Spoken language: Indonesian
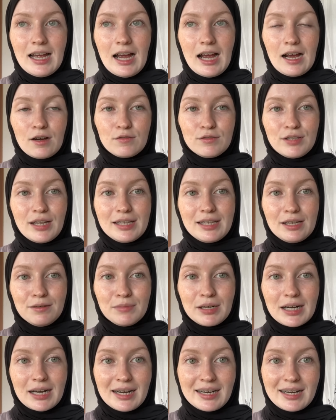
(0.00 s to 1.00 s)
aku nanya
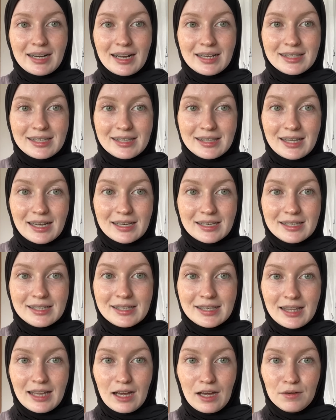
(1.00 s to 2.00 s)
mereka tentang
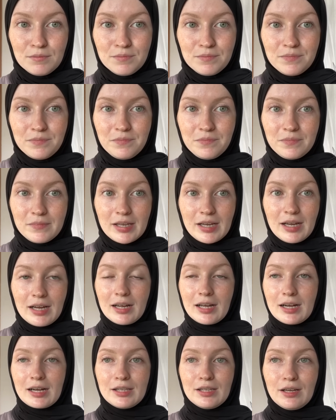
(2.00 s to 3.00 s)
Islam.
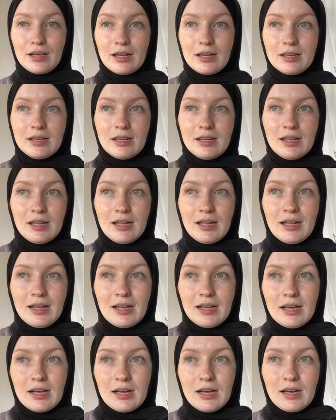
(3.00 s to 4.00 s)
Karena
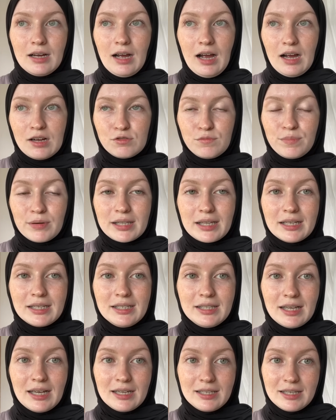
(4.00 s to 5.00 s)
uh, aku pernah aja
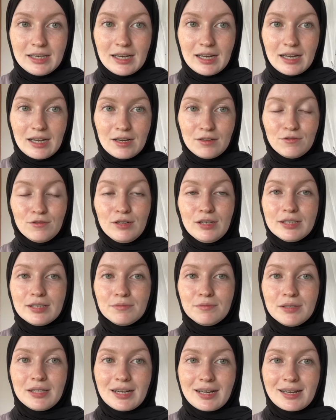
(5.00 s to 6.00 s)
nanya, Uli
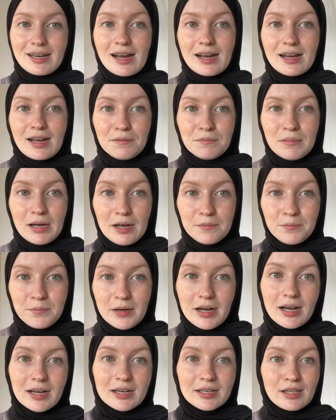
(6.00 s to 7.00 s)
sebenarnya agama
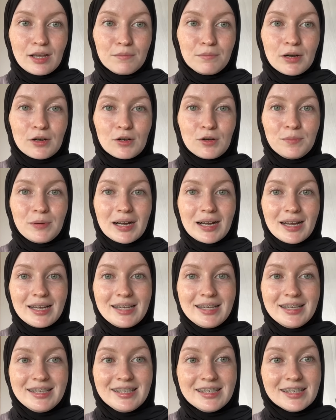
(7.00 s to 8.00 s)
apa? Kenapa kau pakai
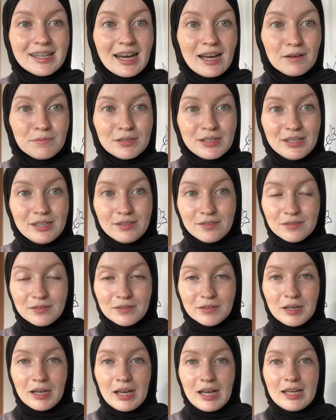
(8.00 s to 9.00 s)
hijab gitu?
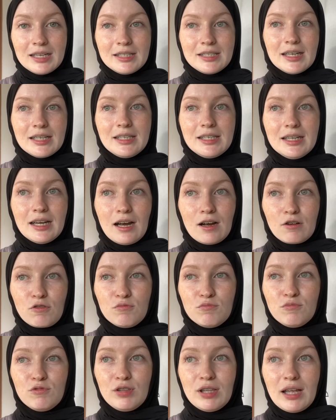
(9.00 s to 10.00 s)
Jadi
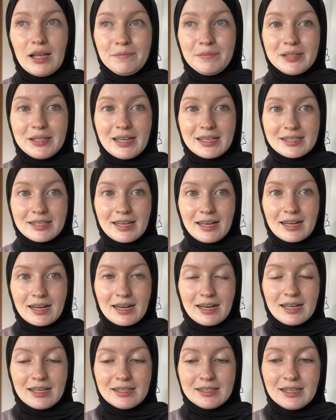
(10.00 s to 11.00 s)
aku mulai
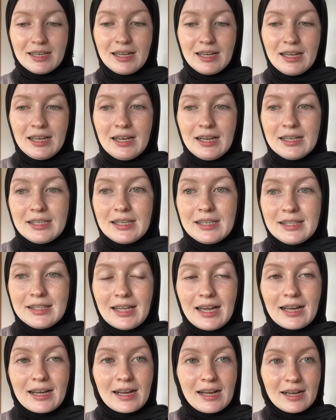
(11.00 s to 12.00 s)
penasaran
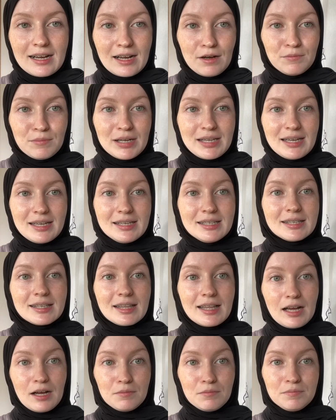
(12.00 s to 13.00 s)
tentang agamanya
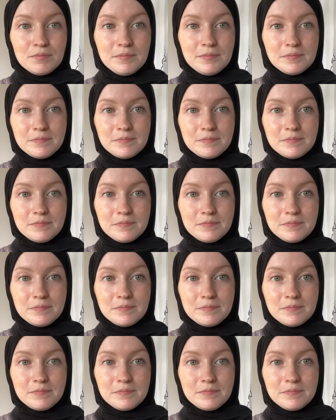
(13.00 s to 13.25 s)
Islam.